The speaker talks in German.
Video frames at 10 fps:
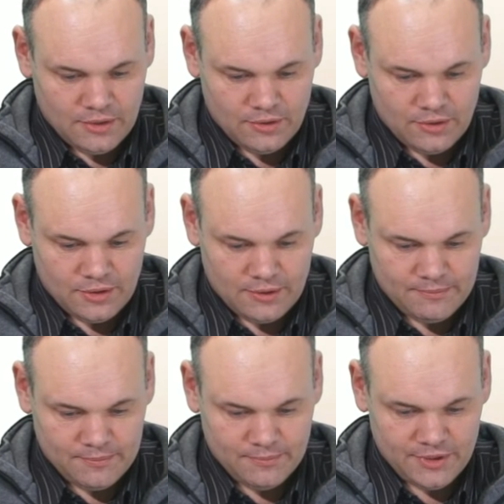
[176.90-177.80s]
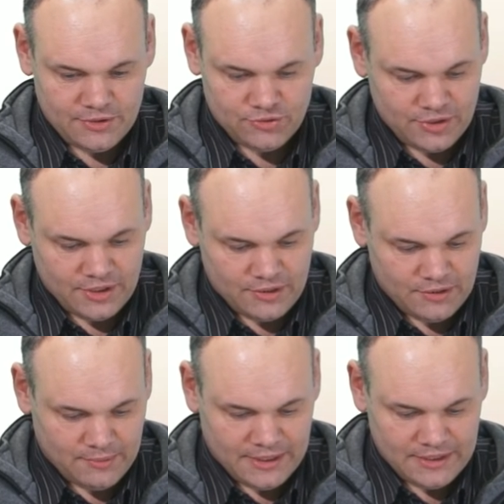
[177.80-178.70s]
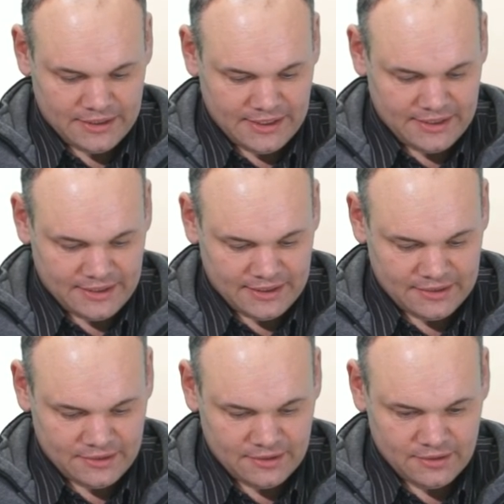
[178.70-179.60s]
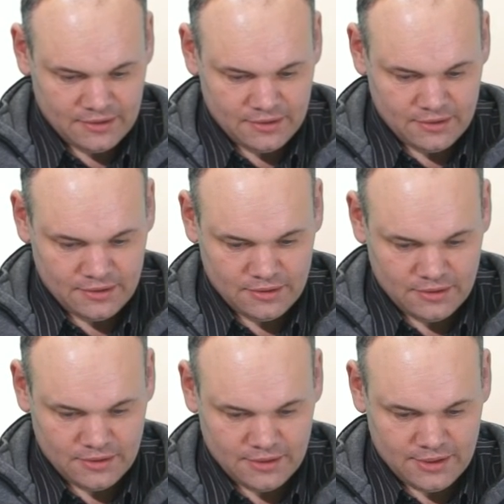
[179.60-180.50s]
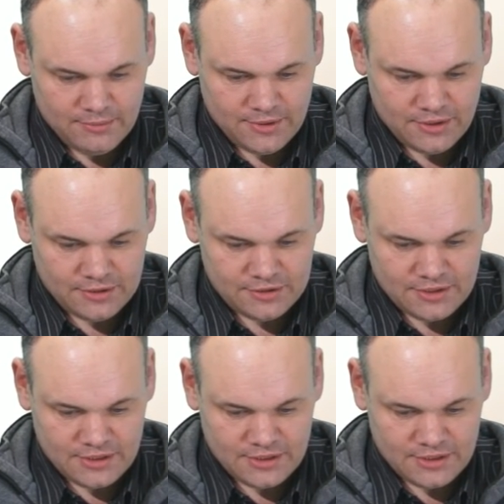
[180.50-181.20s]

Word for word: ähm, mit also den normalen Kenndaten, die man aus